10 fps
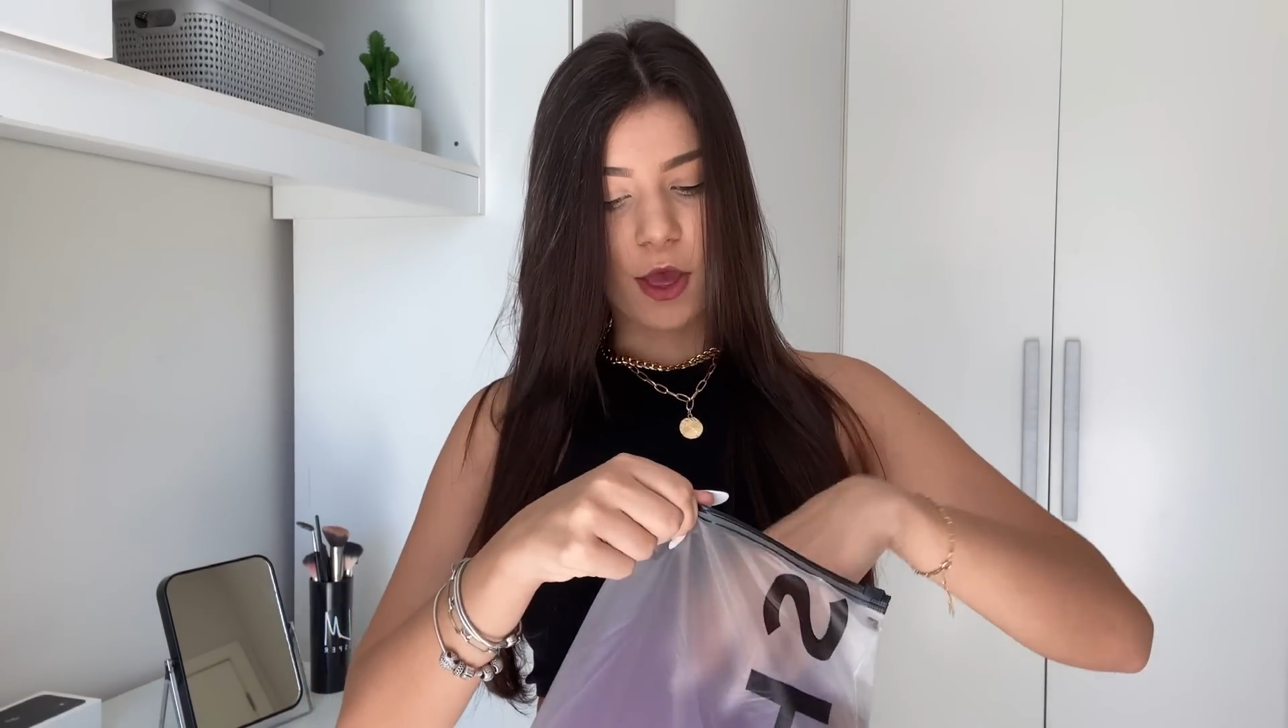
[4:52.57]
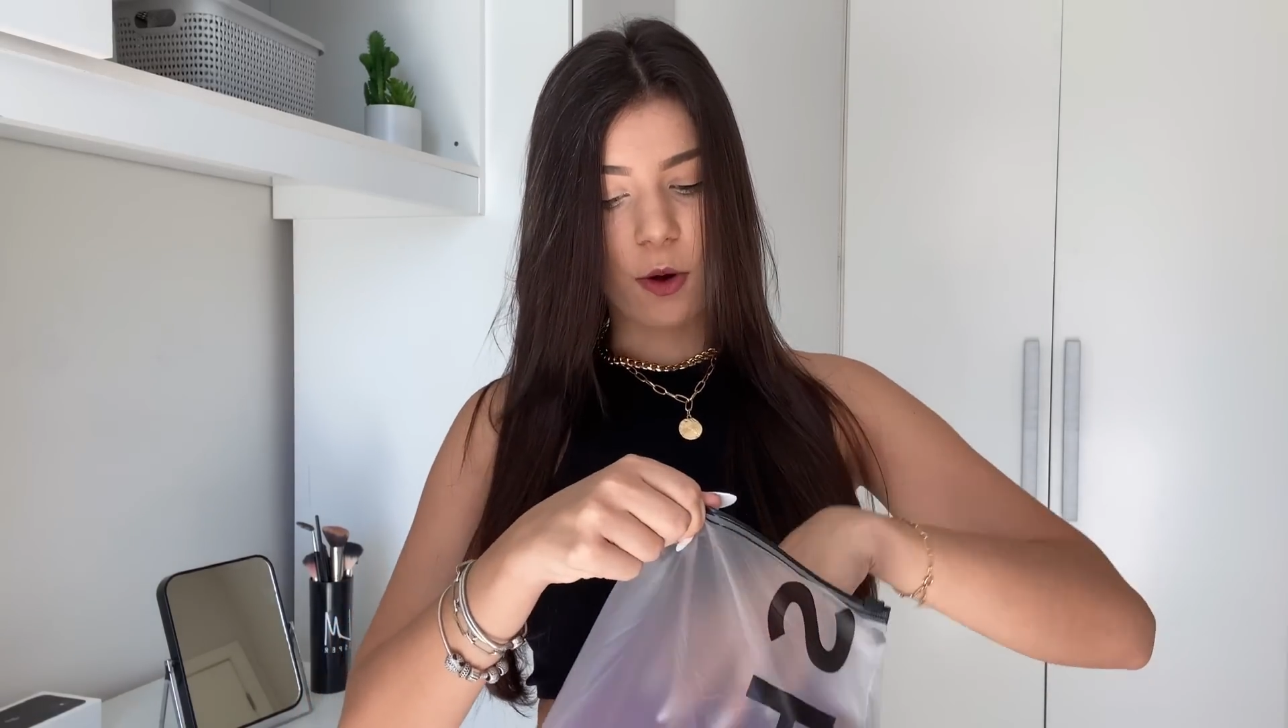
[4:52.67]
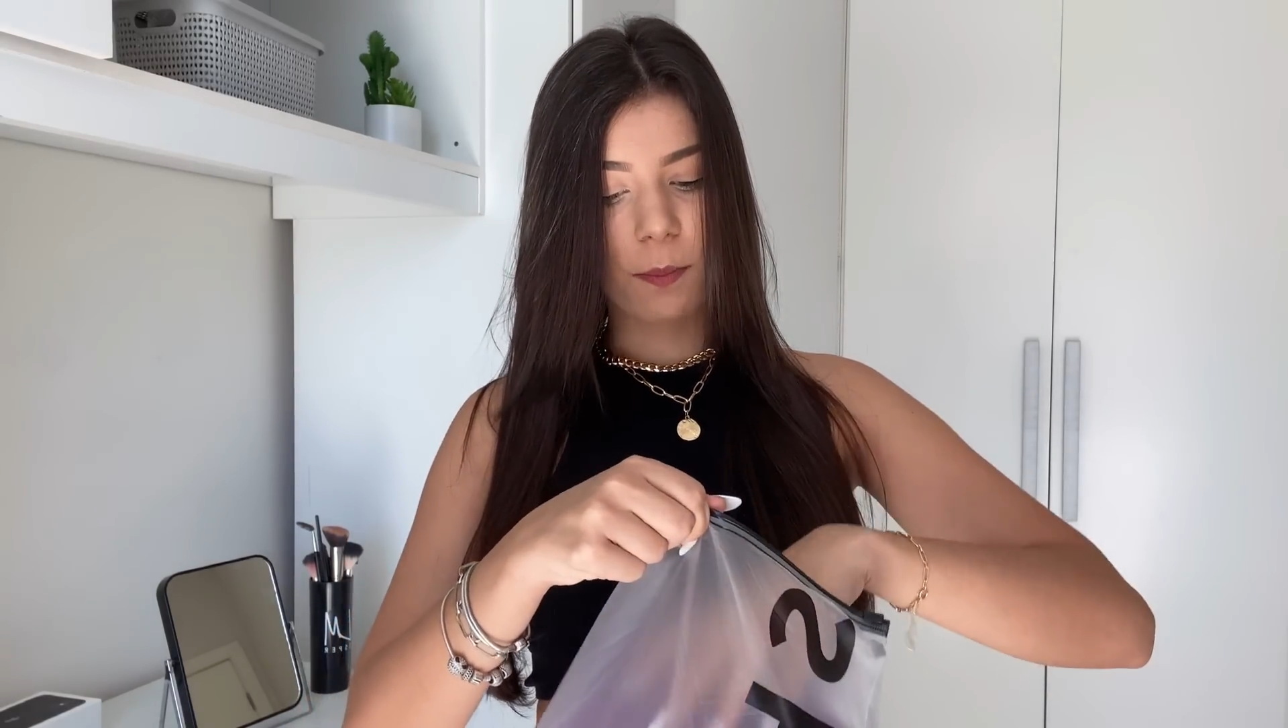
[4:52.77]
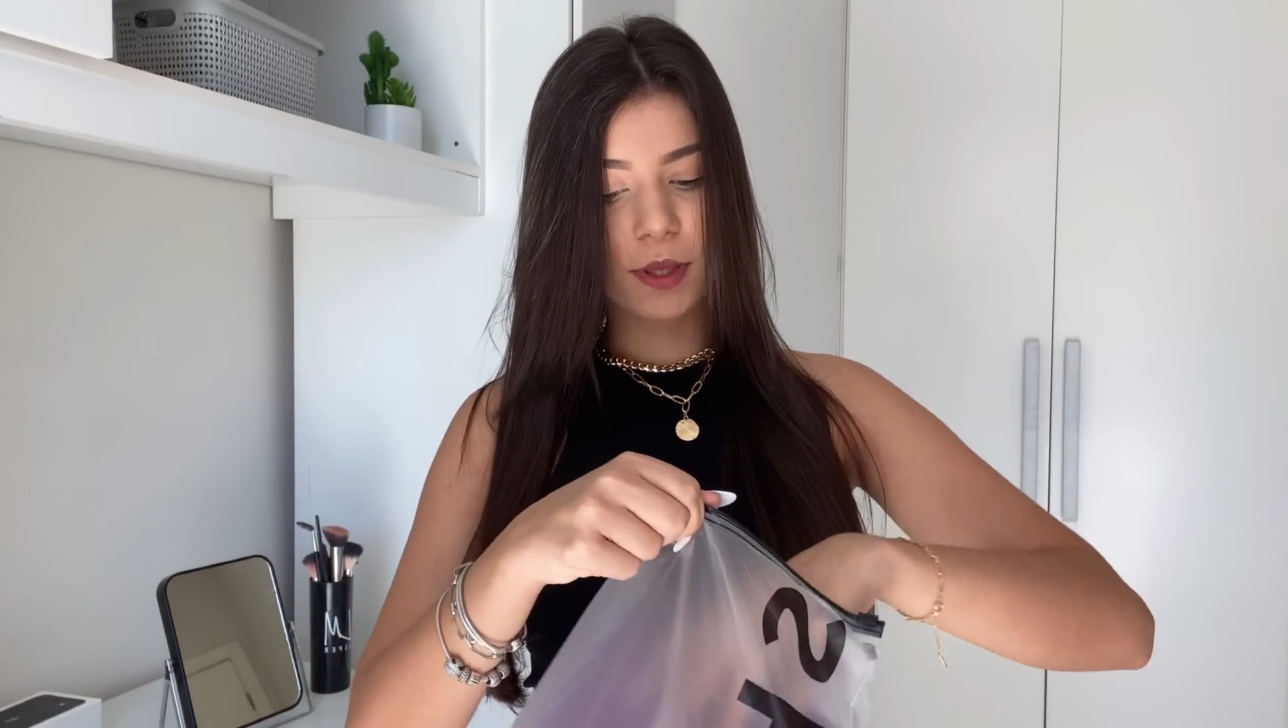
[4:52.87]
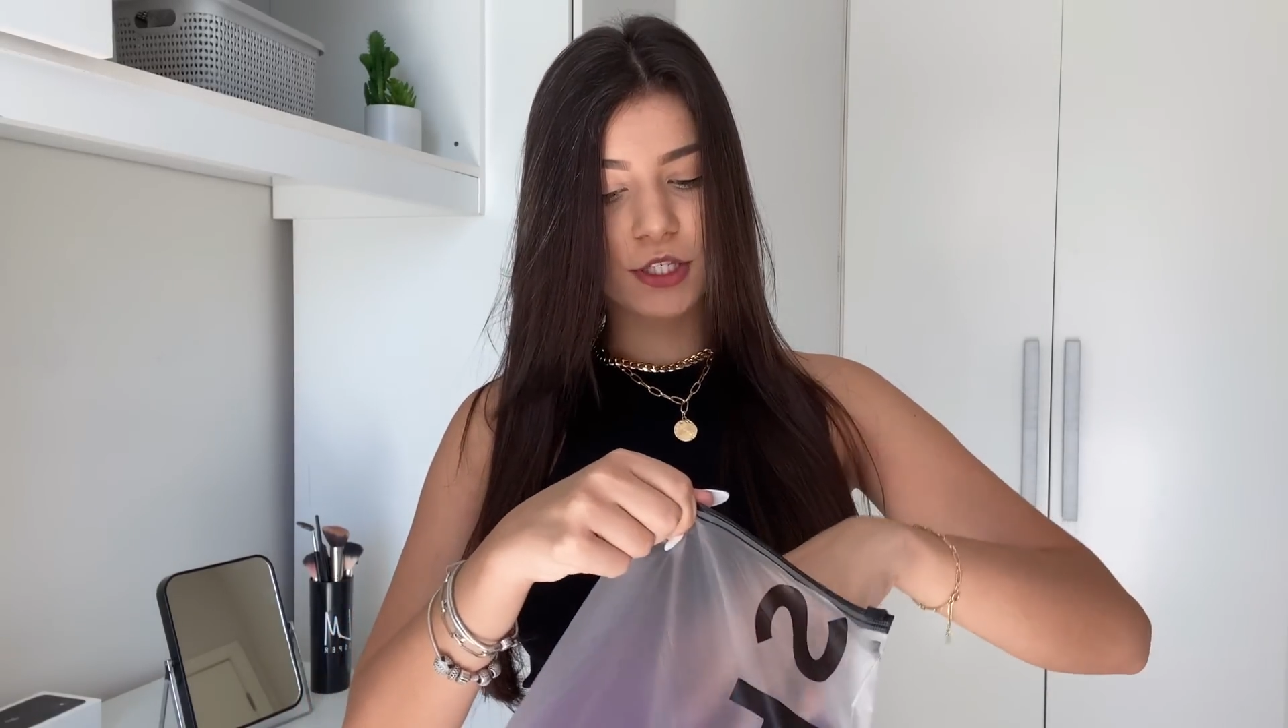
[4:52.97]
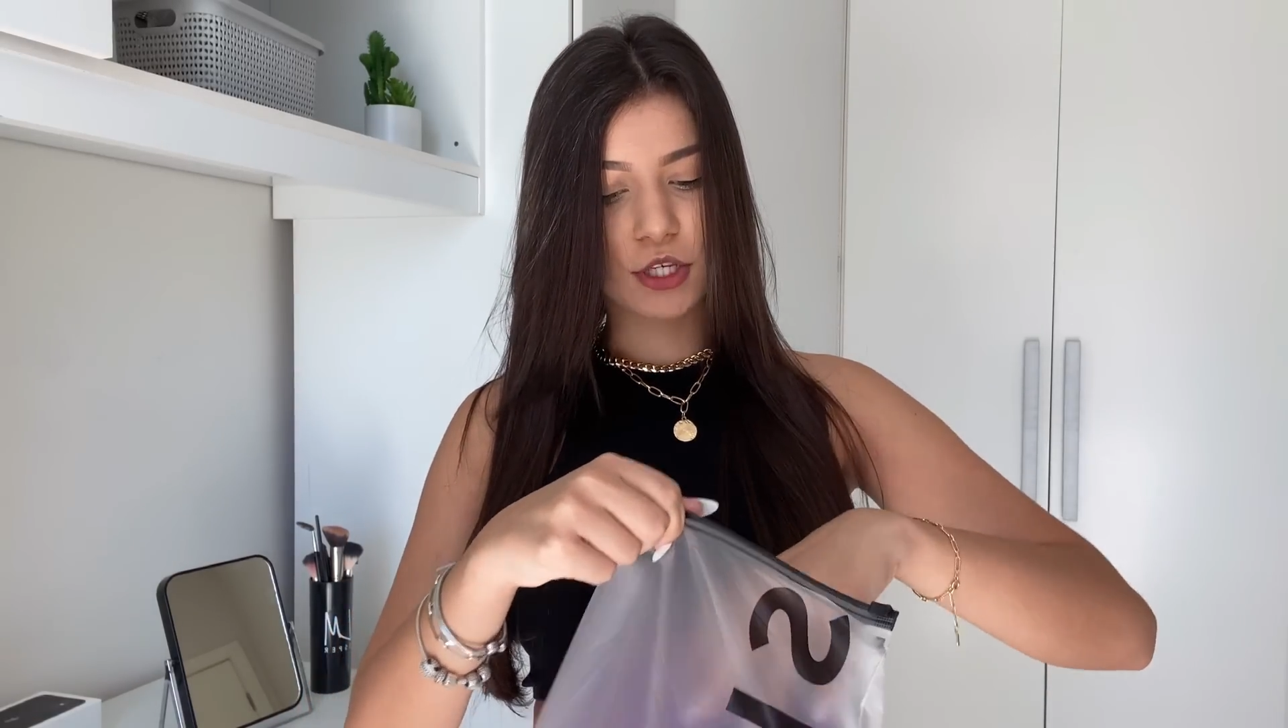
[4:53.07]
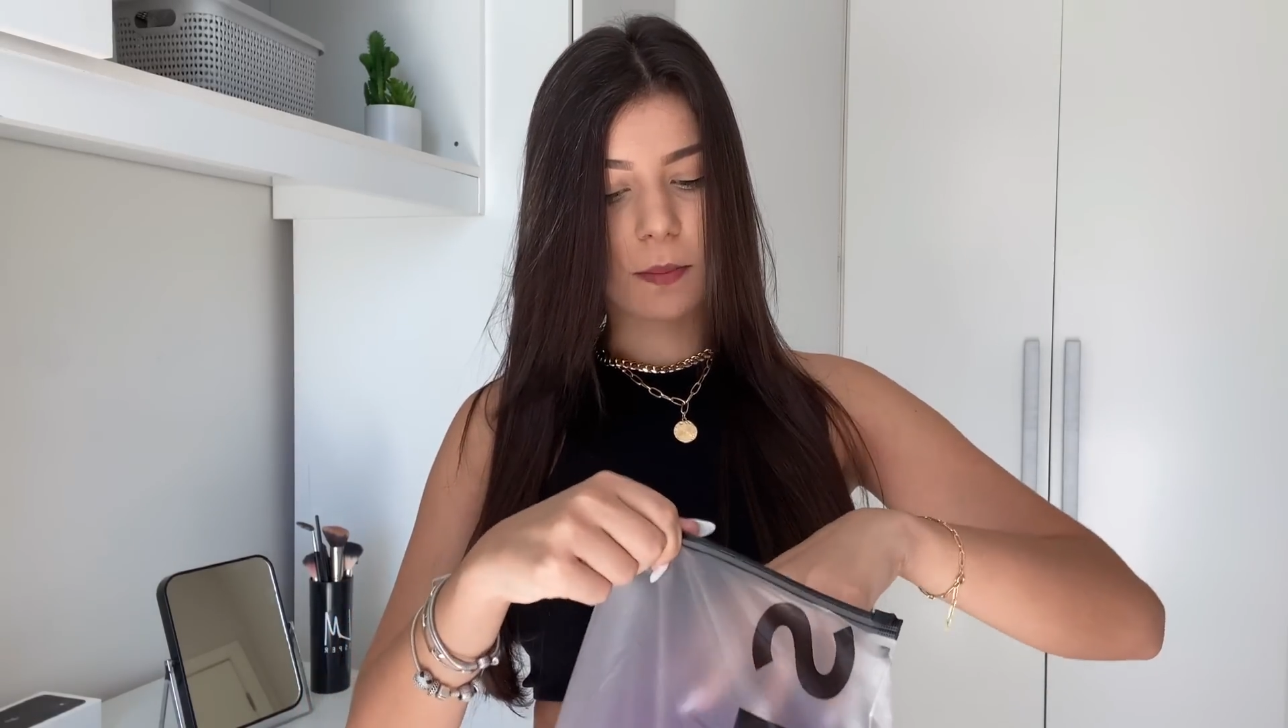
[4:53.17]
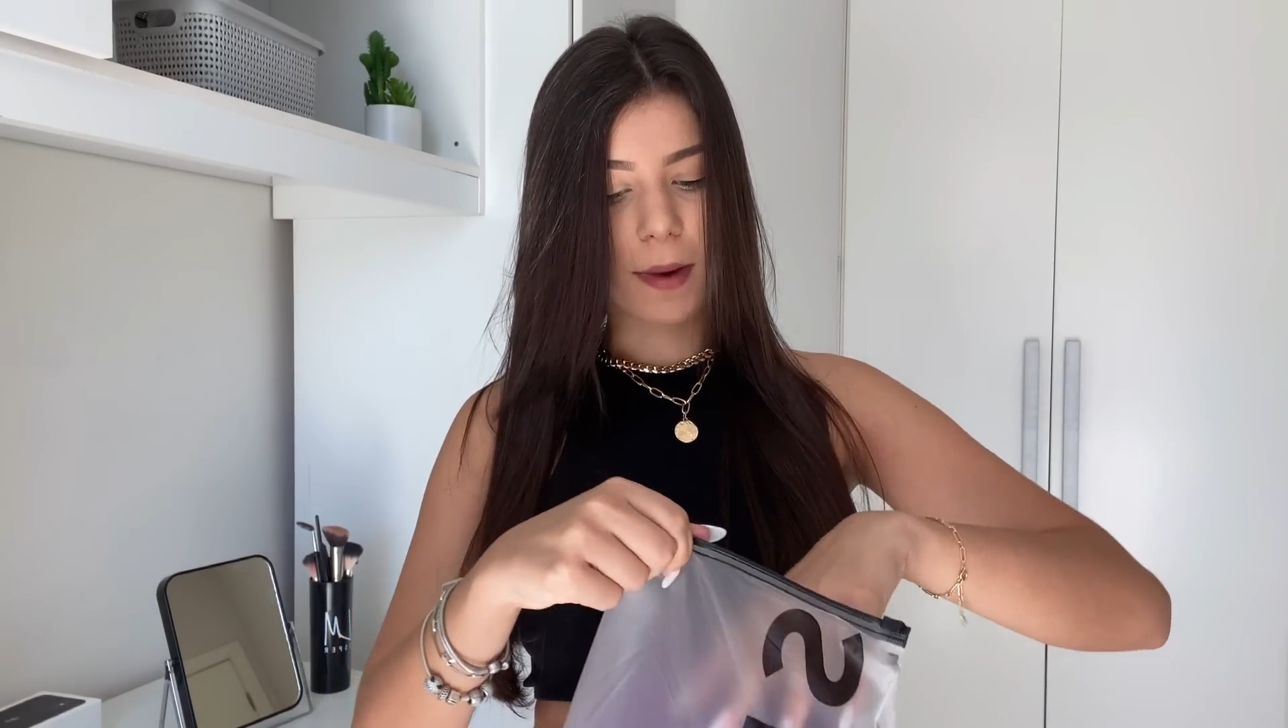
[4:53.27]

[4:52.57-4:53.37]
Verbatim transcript: Eu pedi